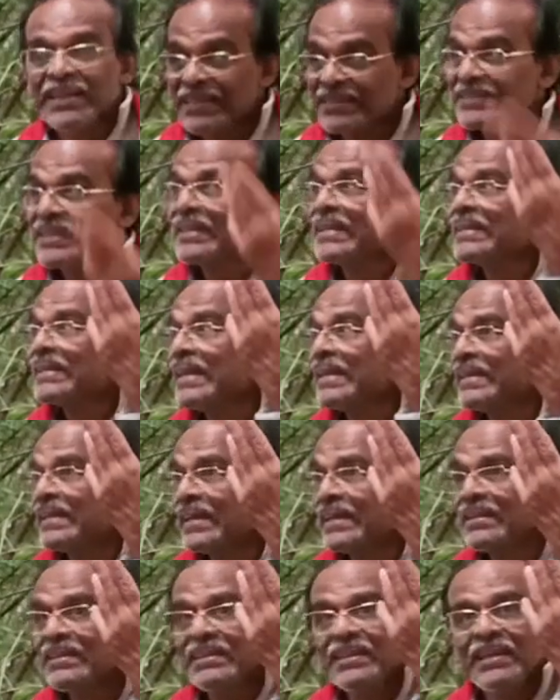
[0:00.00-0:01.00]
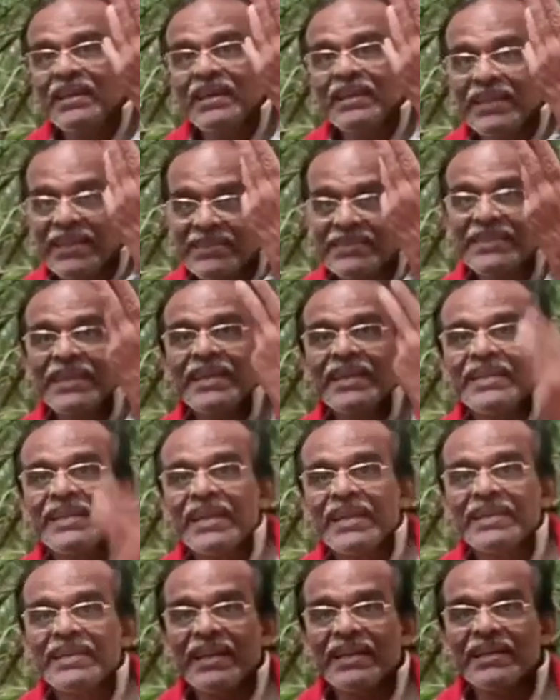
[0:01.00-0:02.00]
எத்தனை கிளைகள் எத்தனை
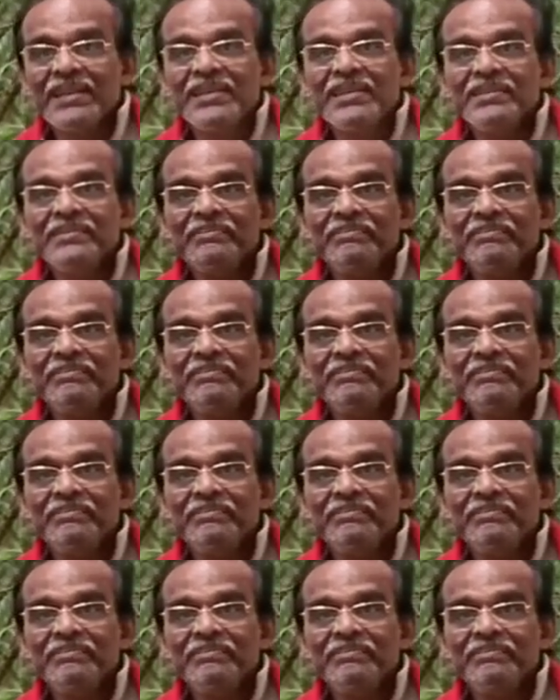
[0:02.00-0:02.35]
இலைகள்